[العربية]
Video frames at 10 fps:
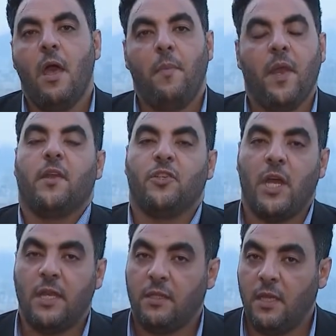من
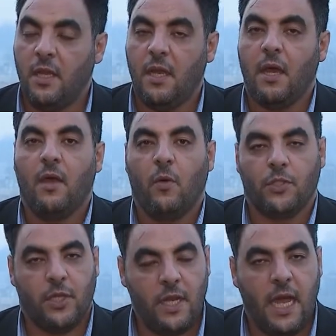رجال دين
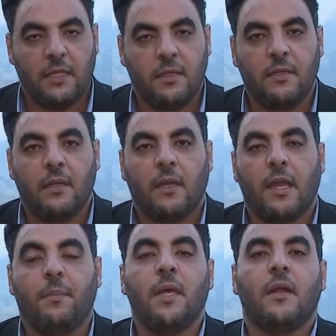وشريحة
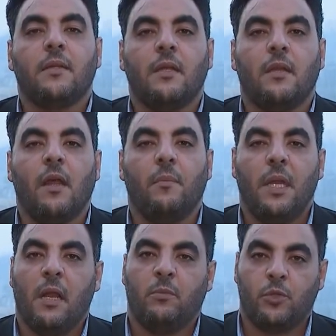كبيرة
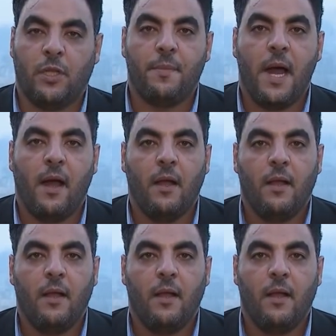من المجتمع